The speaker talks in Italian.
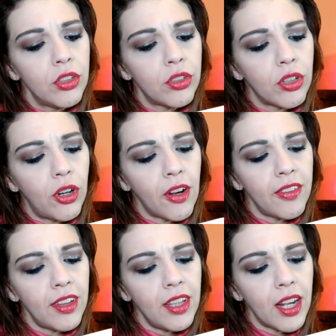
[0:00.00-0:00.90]

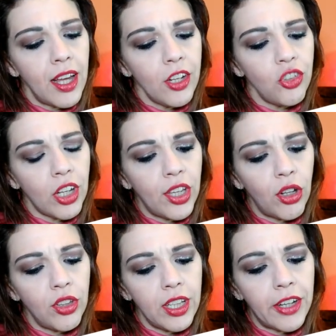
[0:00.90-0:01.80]
scorza di arancia,
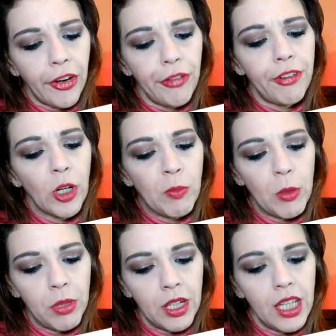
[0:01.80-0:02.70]
chiodi di garofano,
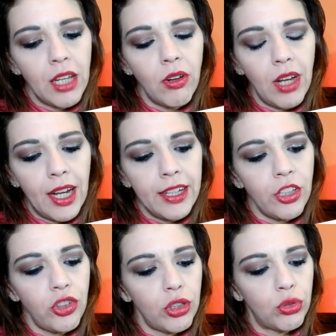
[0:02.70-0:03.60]
pepe nero,
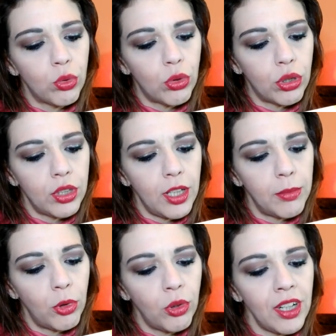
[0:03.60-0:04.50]
anice, succo di
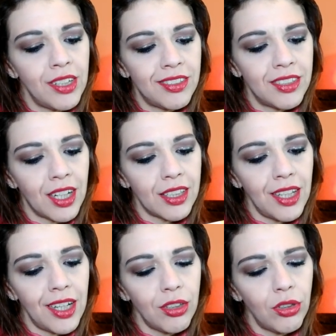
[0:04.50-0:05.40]
limone
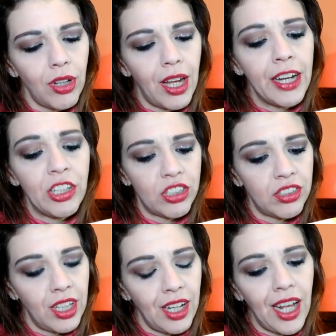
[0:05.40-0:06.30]
disidratato, anice
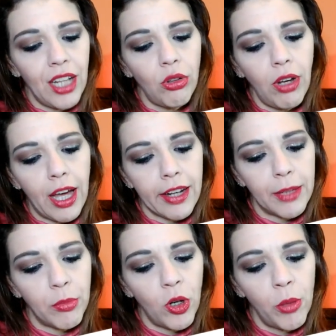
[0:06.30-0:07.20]
stellato,
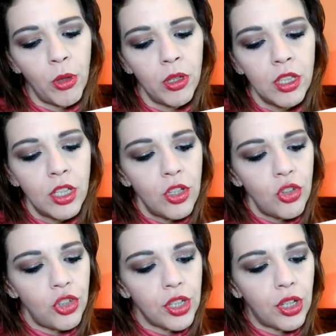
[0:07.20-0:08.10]
cardamomo,
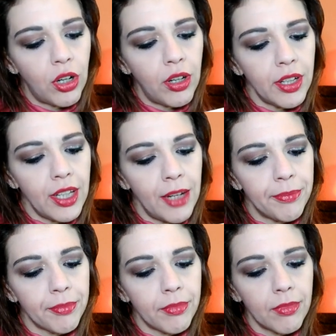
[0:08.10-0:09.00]
cicoria,
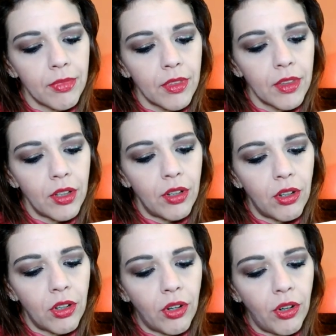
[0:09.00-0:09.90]

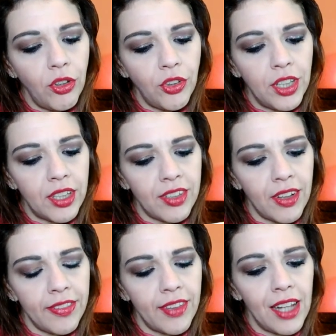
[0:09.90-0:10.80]
olio di
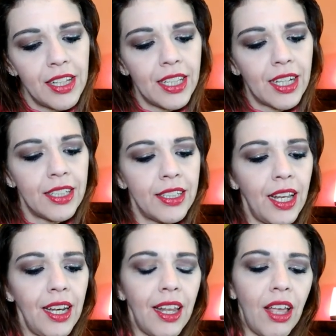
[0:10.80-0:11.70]
essenziale di
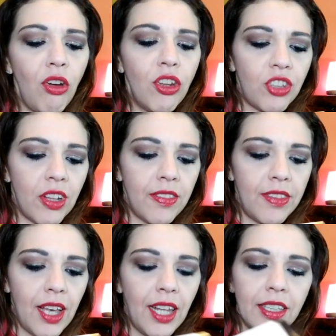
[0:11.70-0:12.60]
cannella e olio
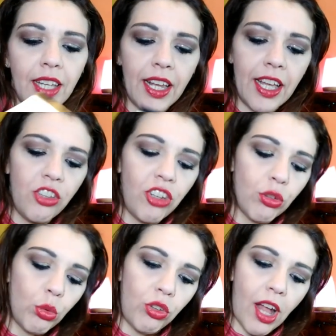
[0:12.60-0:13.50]
essenziale d'arancia,
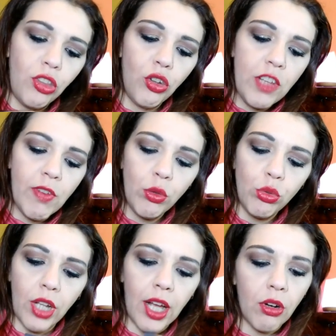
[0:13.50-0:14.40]
scusate, io devo
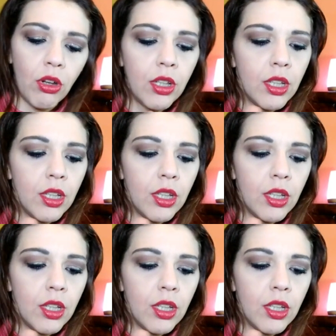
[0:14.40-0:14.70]
usarlo.